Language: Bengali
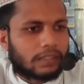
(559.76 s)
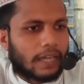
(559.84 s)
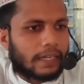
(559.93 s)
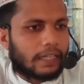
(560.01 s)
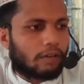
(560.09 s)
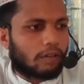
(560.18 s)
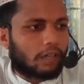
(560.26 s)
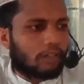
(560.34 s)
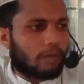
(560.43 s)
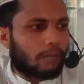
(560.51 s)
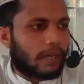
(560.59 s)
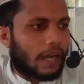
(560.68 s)
যাতে করে
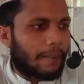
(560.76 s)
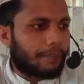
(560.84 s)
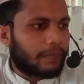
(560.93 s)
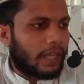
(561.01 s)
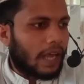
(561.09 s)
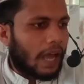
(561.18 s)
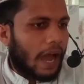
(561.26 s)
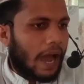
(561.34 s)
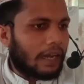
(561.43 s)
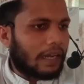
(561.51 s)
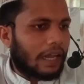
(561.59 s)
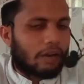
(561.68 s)
তোমরা
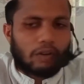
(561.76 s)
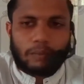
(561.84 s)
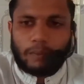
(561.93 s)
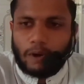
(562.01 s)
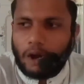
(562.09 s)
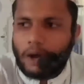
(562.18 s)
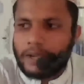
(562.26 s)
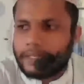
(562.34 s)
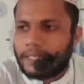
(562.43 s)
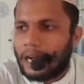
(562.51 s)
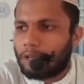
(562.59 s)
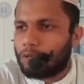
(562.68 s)
আল্লাহর ভয়
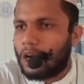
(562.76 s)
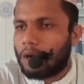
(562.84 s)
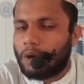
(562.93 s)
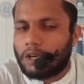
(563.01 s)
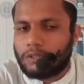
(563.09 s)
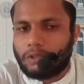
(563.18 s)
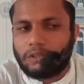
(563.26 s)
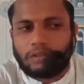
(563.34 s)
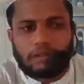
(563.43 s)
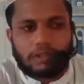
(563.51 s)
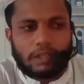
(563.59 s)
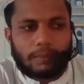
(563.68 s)
টাকুয়া অর্জন
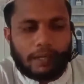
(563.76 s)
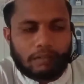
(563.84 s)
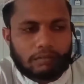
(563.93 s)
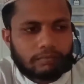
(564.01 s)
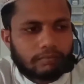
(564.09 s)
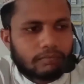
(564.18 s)
করতে পারো